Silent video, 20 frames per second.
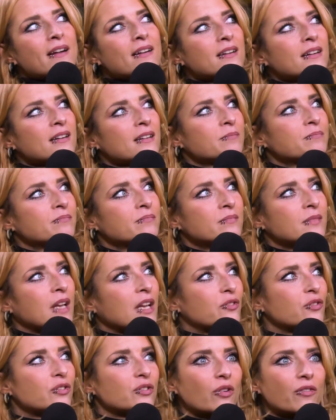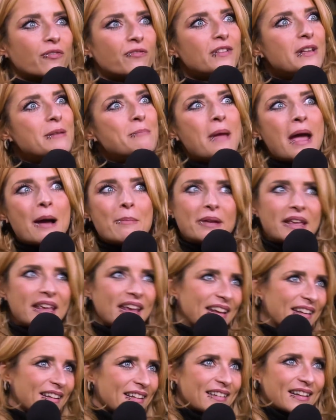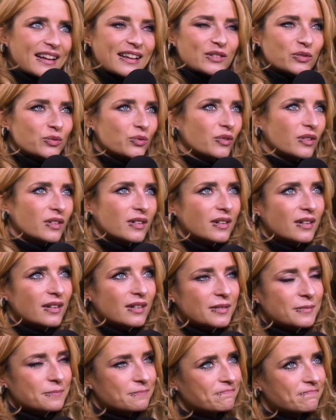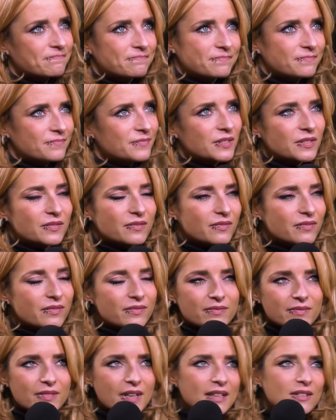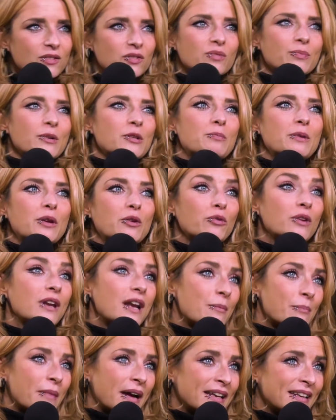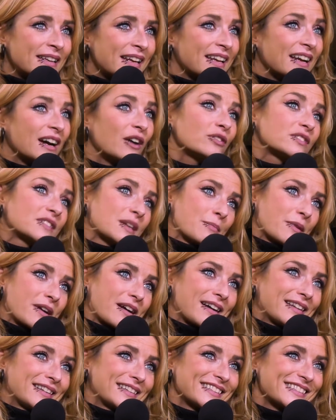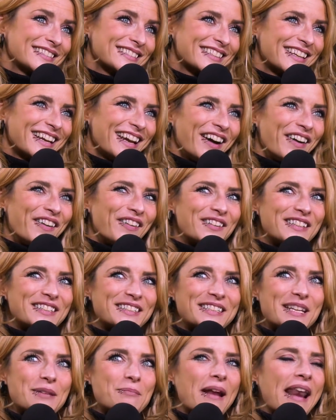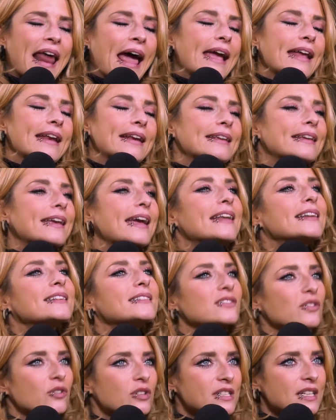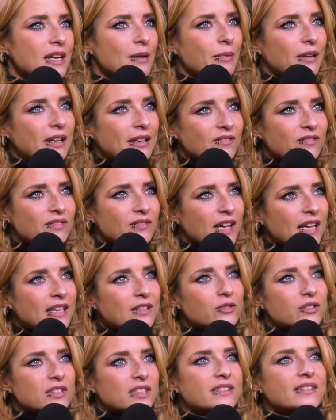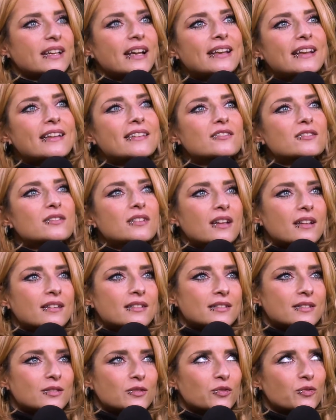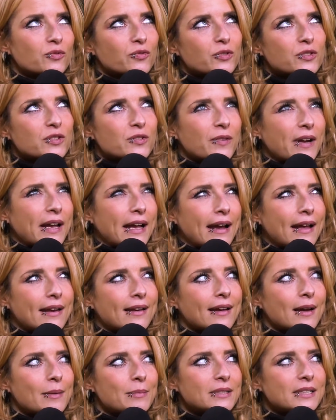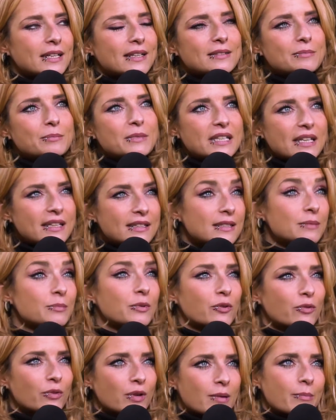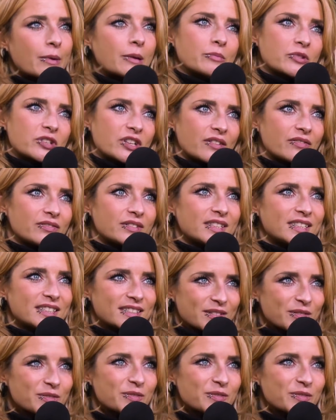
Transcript: ähm, natürlich noch viel mehr begegnet. Also, ähm, also zum Beispiel Gundermann, der ja auch sehr bekannt ist und den man eigentlich kennen sollte. Aber wir hatten unsere Zeit erst, erst so vor zwei Jahren, da habe ich erst mich richtig mit Gundermann beschäftigt